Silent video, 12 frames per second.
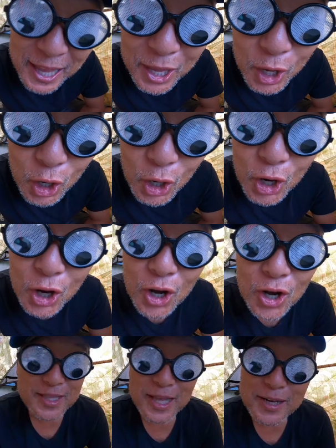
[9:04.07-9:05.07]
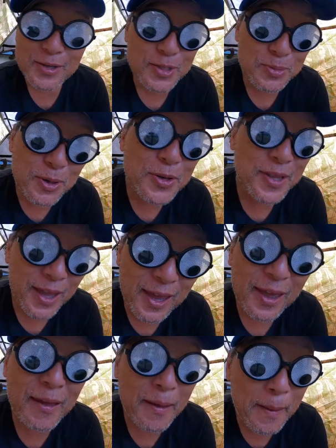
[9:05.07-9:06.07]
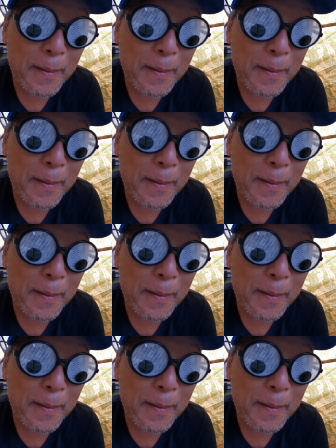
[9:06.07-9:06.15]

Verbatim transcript: たよ。楽しもうね。